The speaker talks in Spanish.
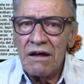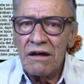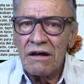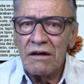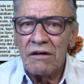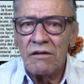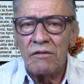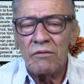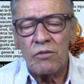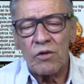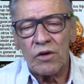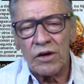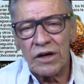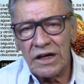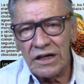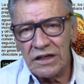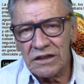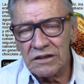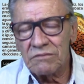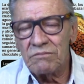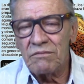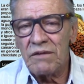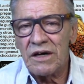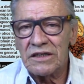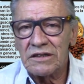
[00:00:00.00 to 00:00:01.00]
o porque
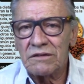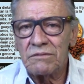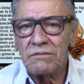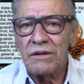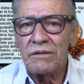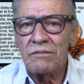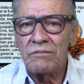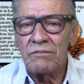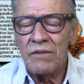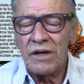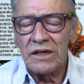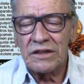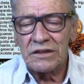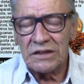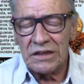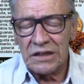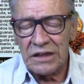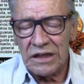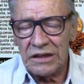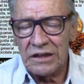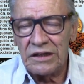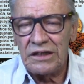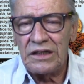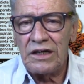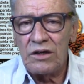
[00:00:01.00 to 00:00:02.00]
es más, más
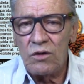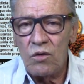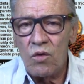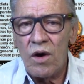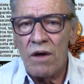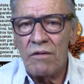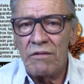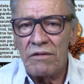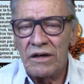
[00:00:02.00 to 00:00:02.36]
antigua,